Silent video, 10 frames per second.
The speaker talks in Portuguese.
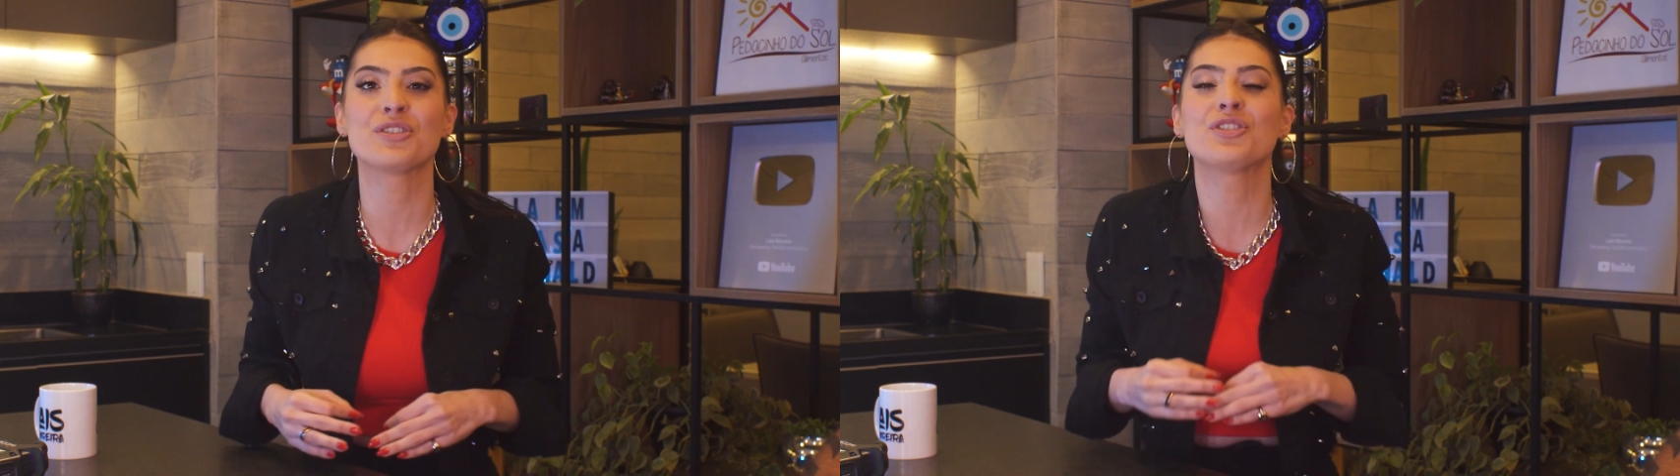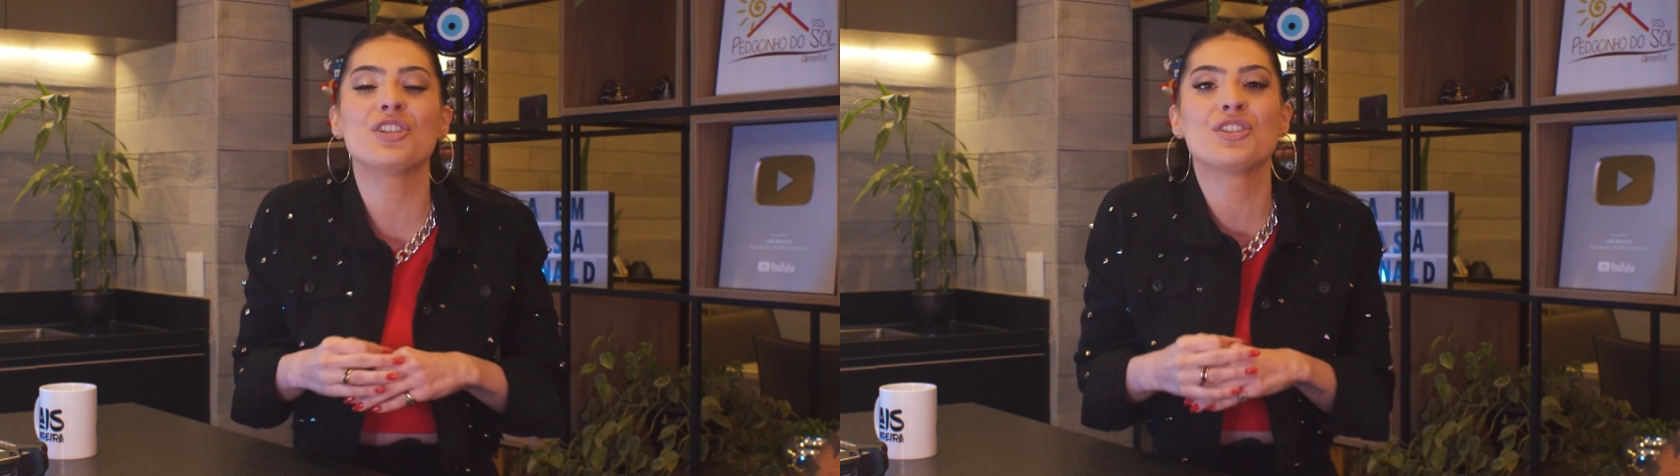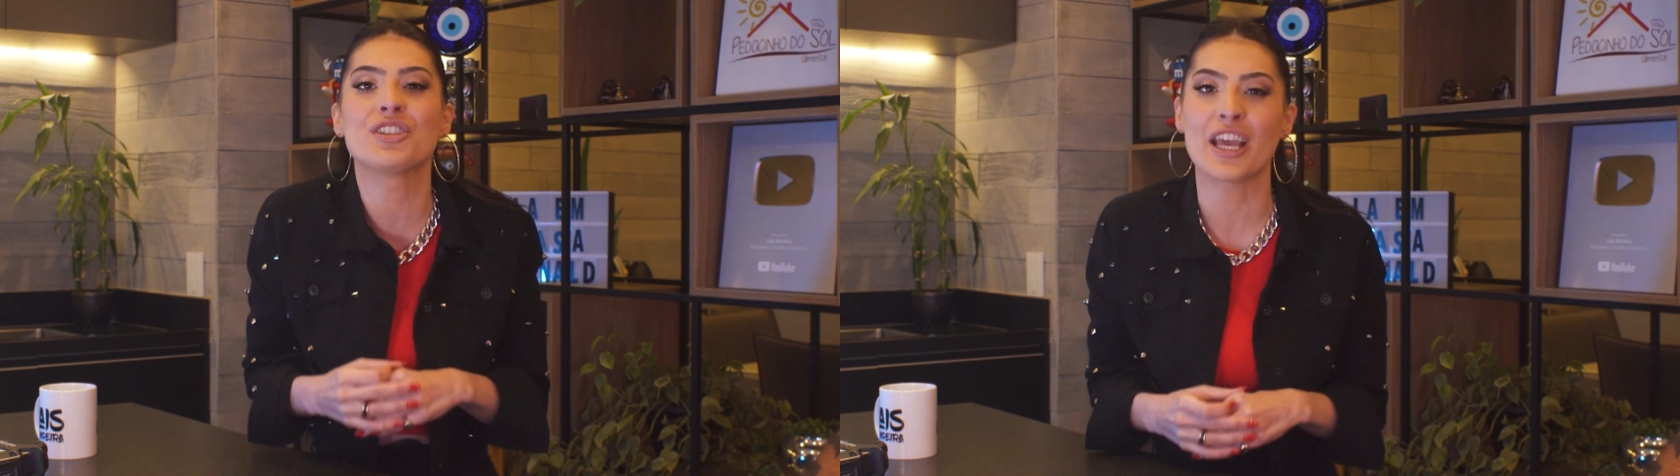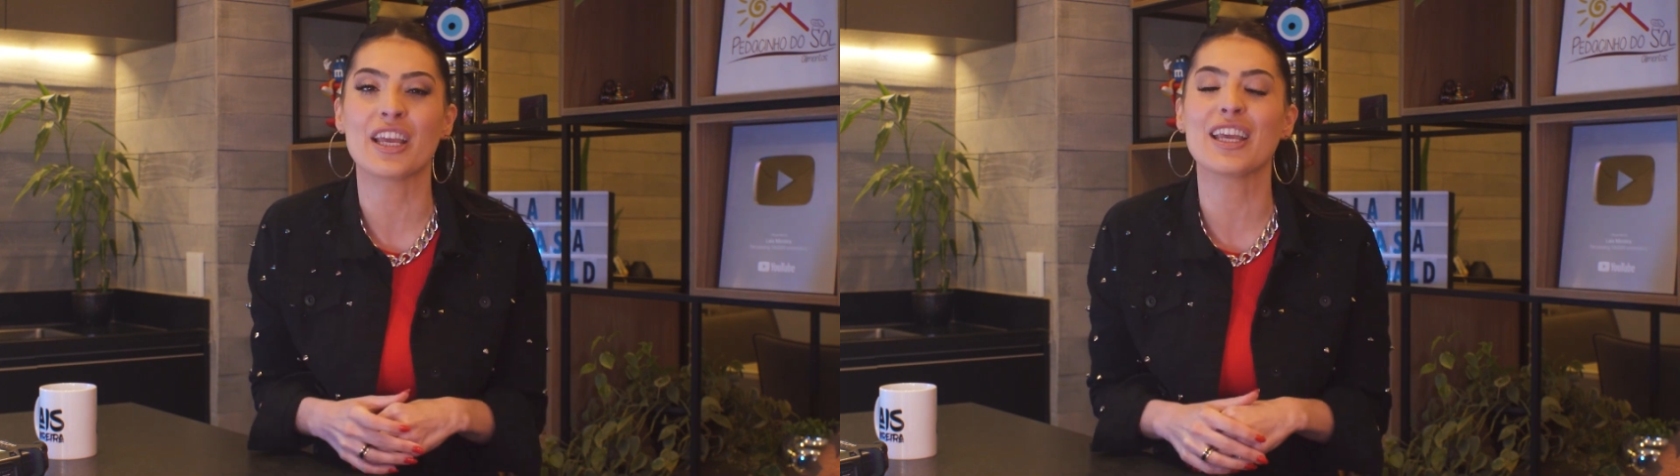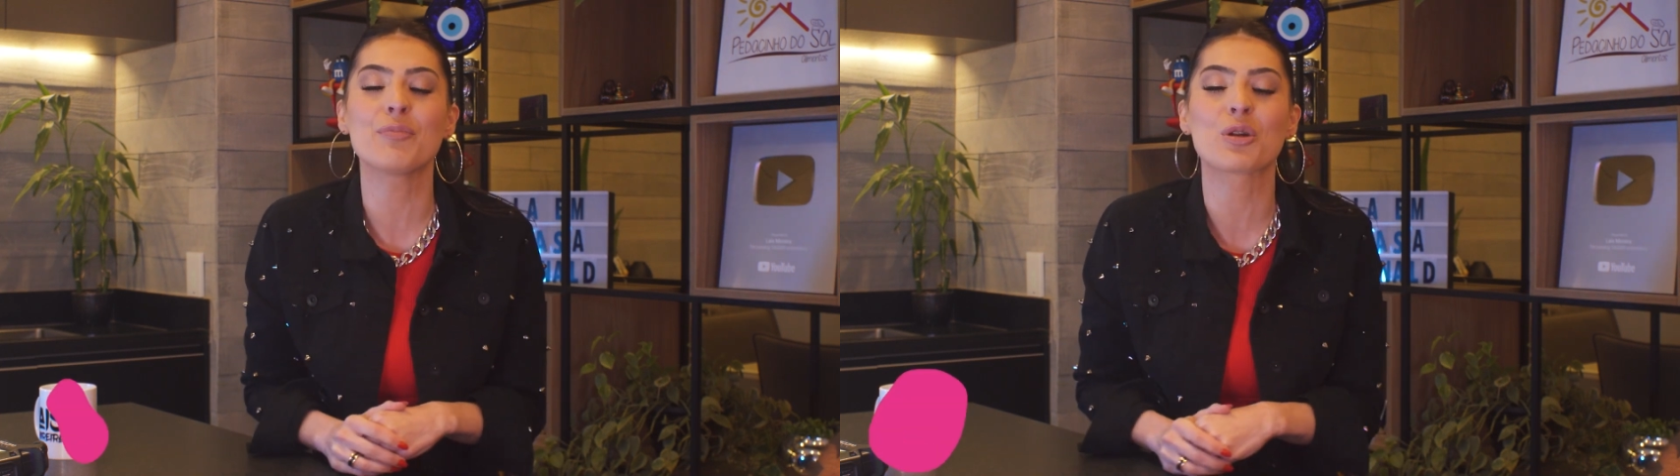
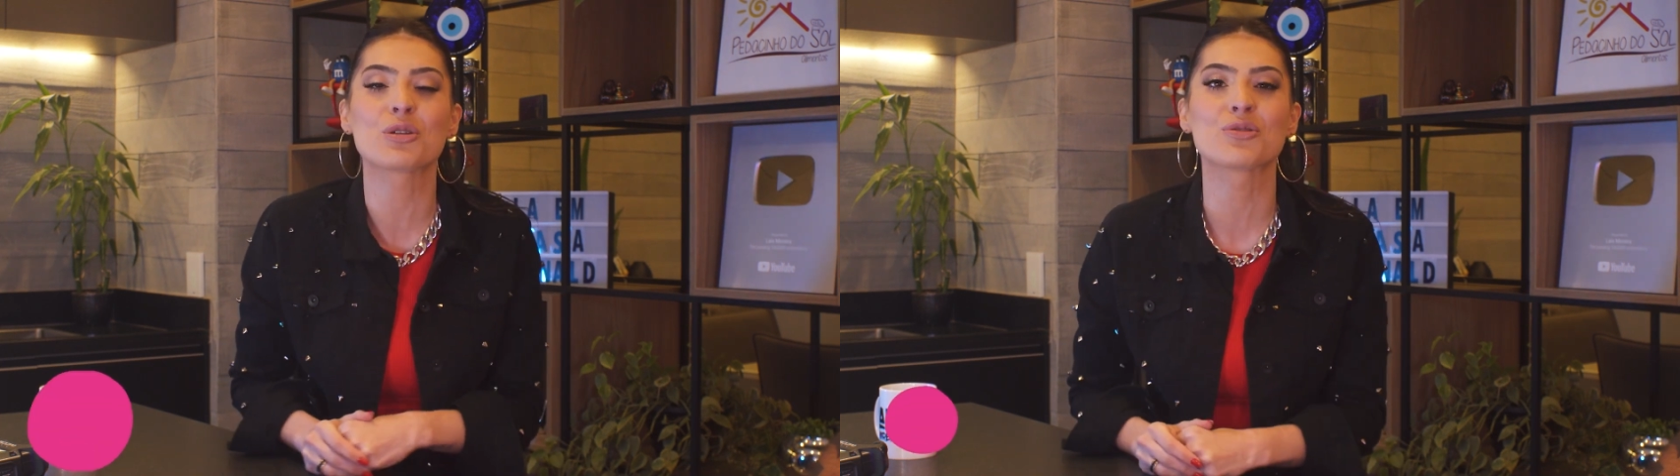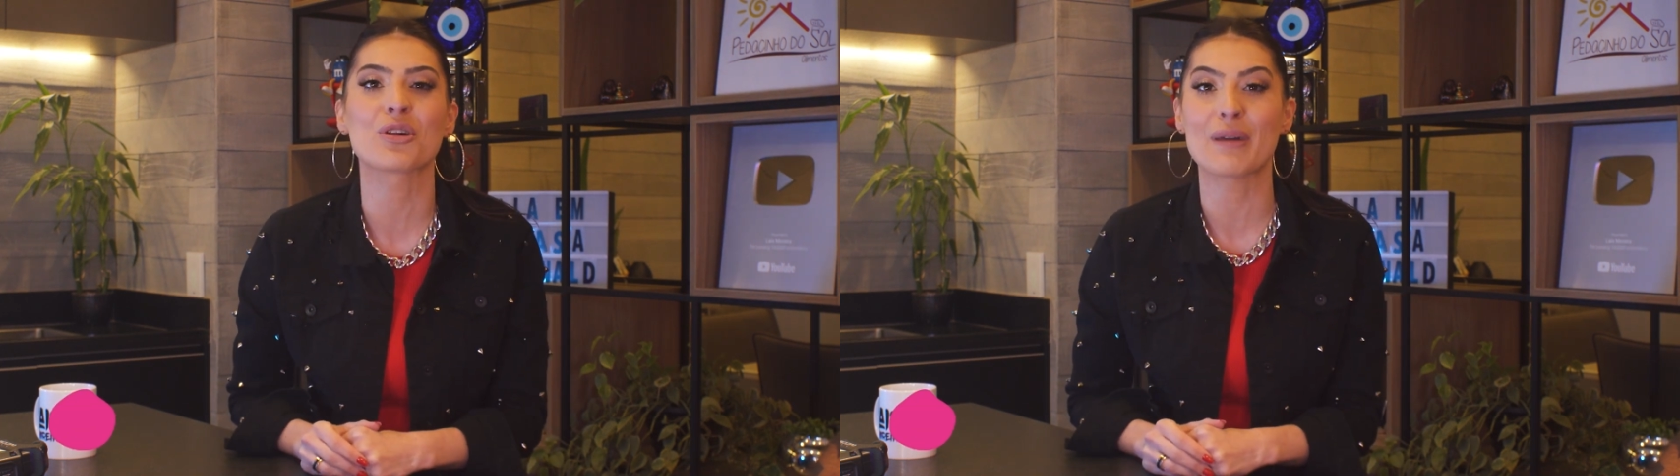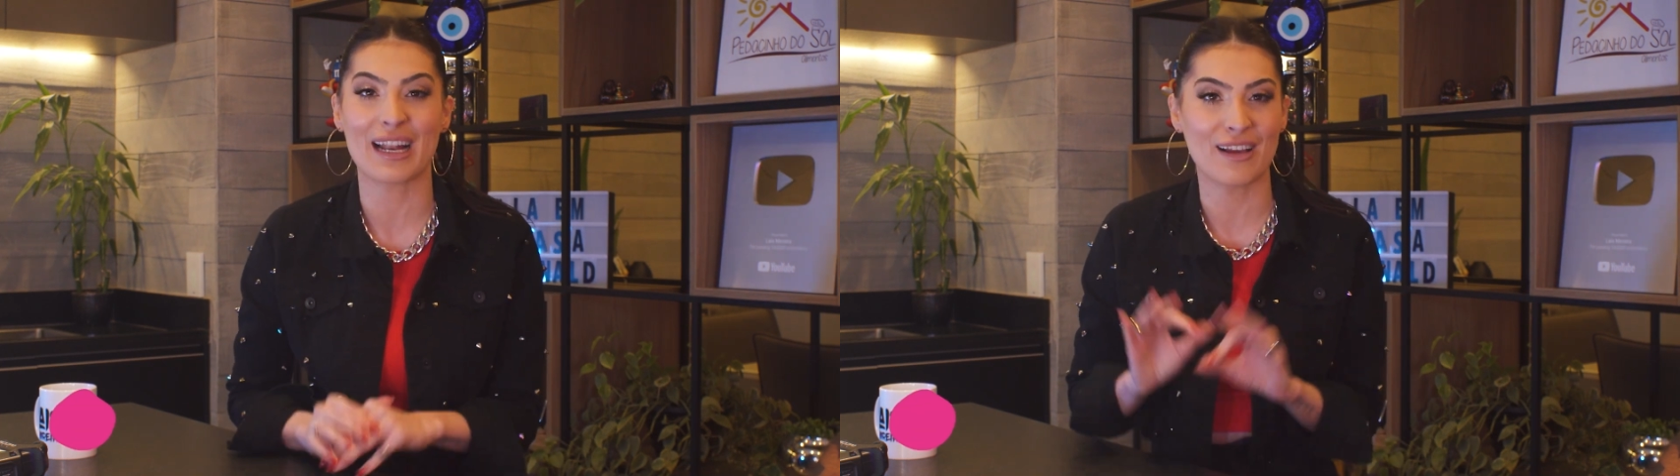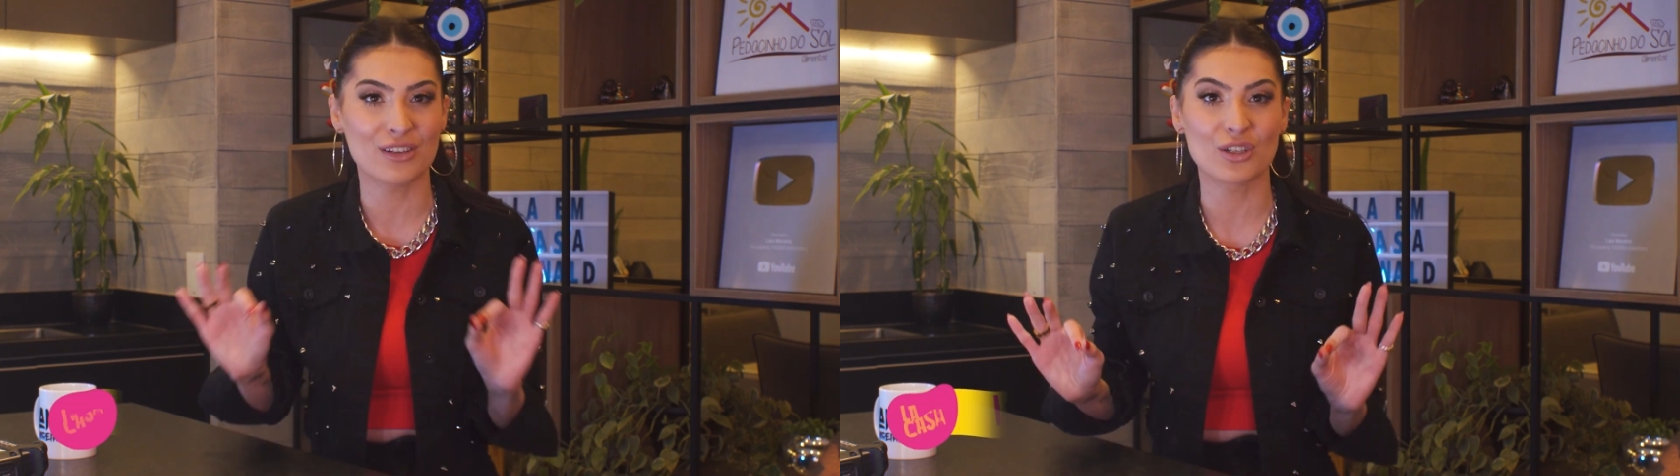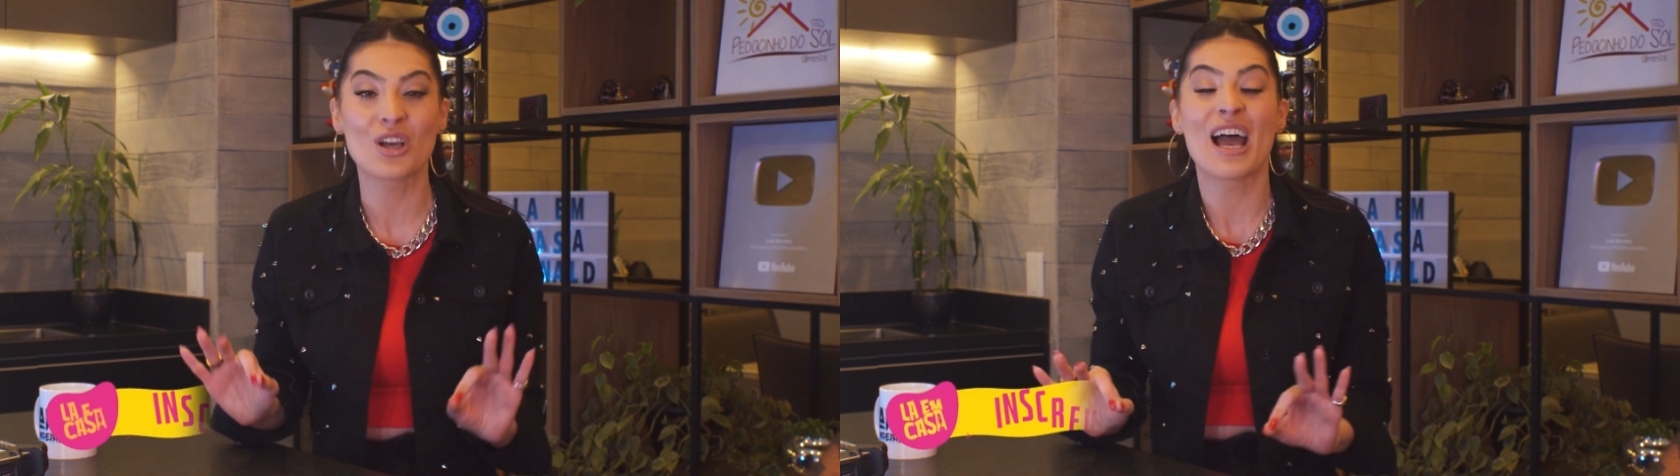DJ e produtor
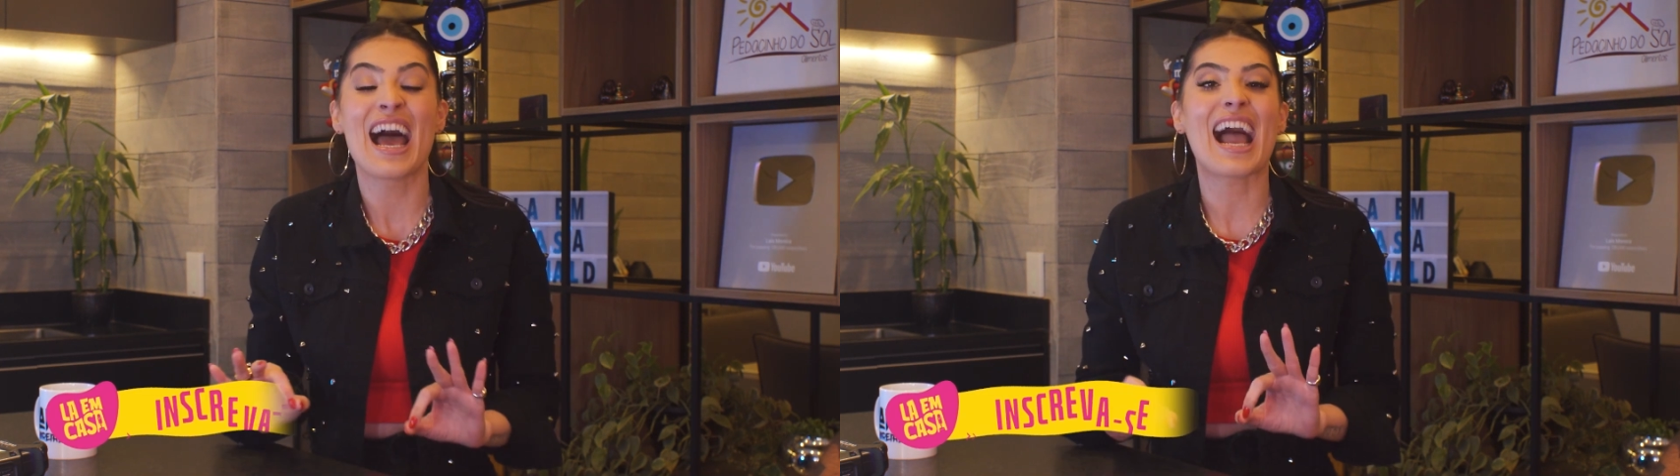maravilhoso.